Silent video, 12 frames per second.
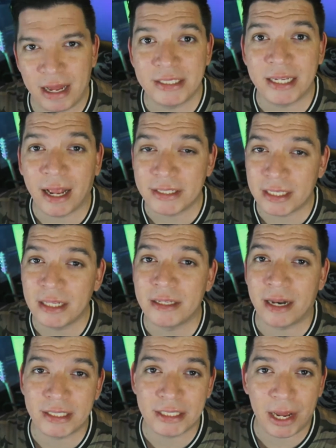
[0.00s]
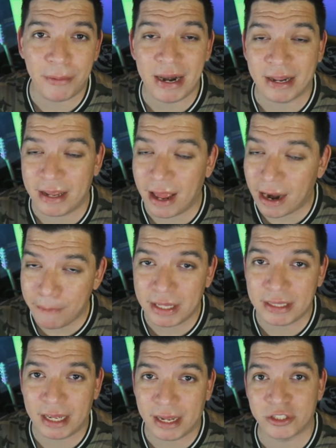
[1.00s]
Así que si te interesa saber qué
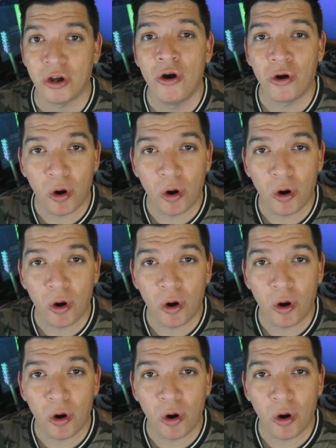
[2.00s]
herramienta es,